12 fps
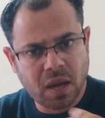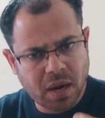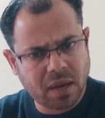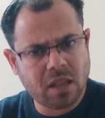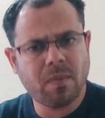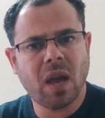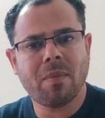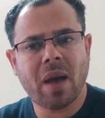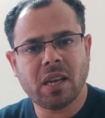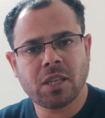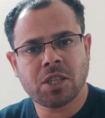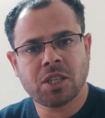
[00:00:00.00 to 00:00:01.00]
ركز معايا
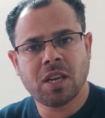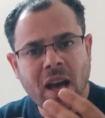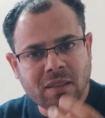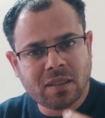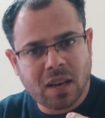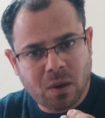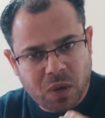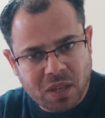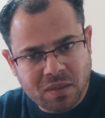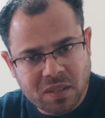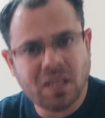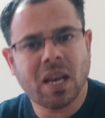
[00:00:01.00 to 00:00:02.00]
معلش حتى لو
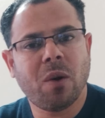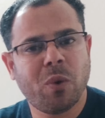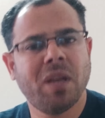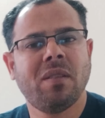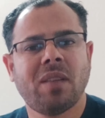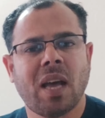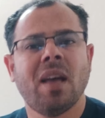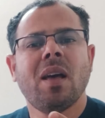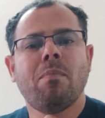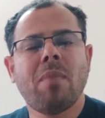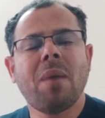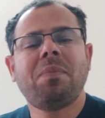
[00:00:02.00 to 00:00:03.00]
انت او انت
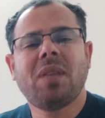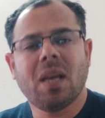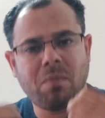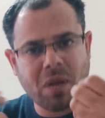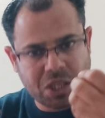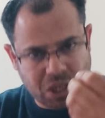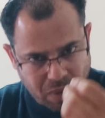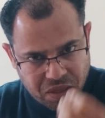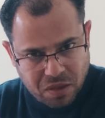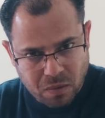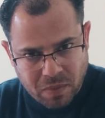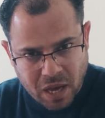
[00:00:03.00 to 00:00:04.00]
ما بتعملش
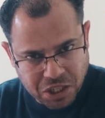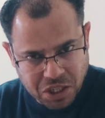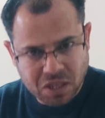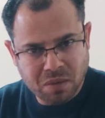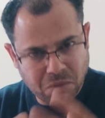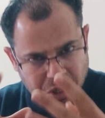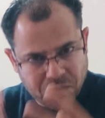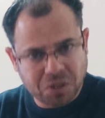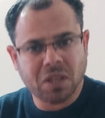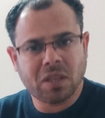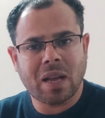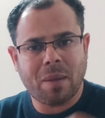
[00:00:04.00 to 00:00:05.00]
بث مباشر مش
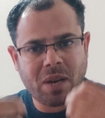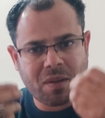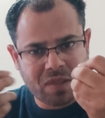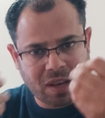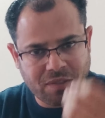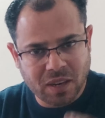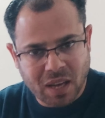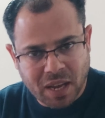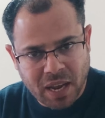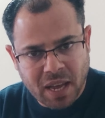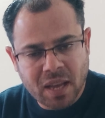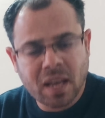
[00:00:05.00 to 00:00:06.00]
بتطلع بنفسك في
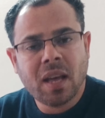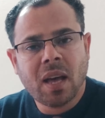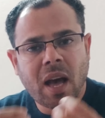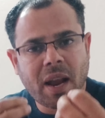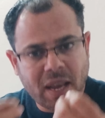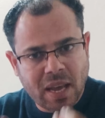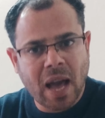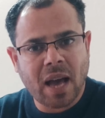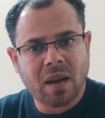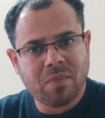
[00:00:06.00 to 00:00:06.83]
القناة هريحك